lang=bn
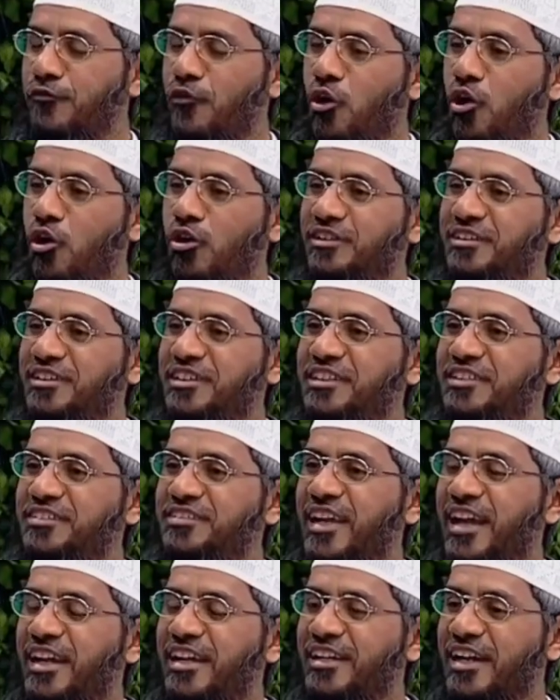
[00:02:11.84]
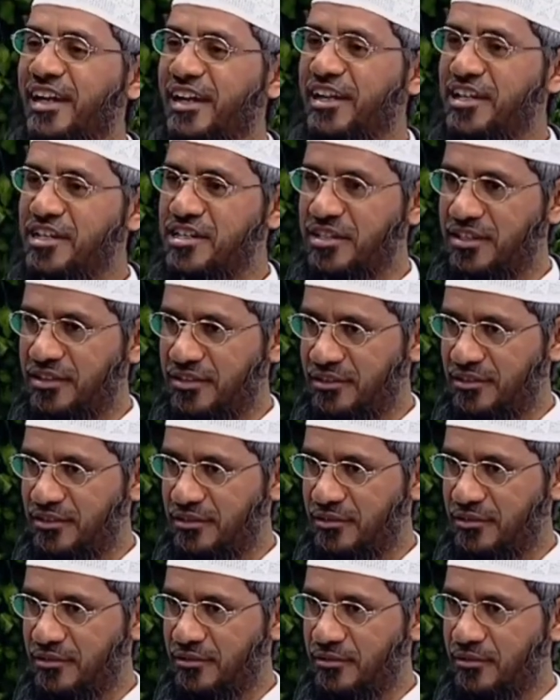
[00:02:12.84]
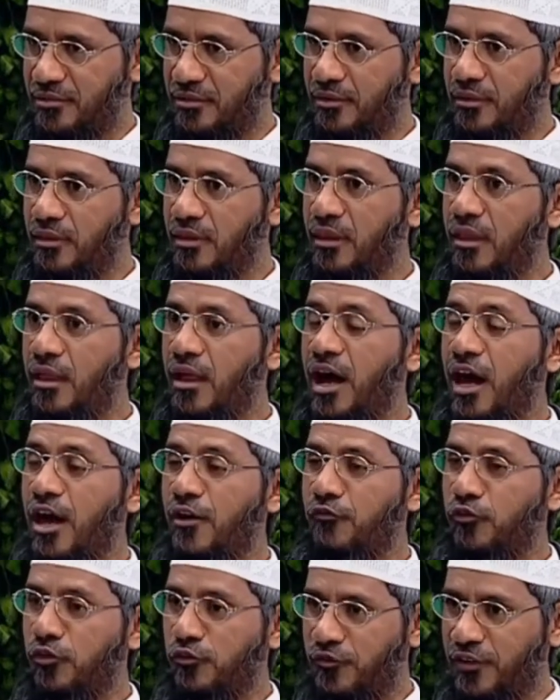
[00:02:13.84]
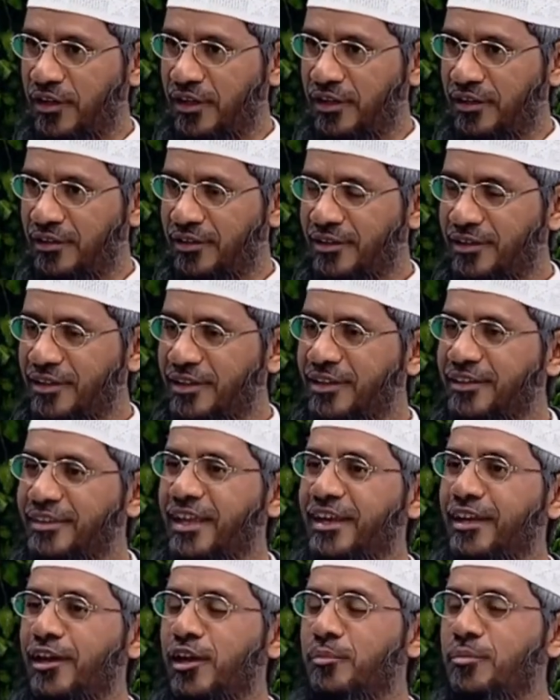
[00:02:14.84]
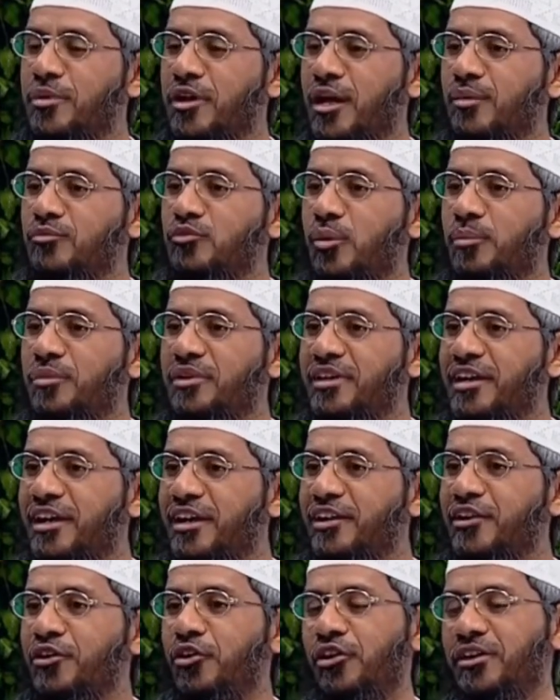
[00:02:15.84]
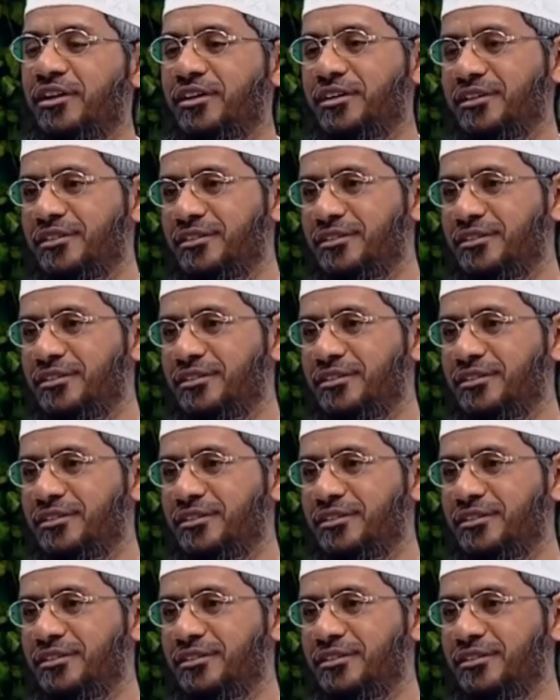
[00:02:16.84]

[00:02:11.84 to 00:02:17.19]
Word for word: এই সময় নয়টা শর্তের সবগুলো পূরণ হলে তখন তার জন্য রোজা বাধ্যতামূলক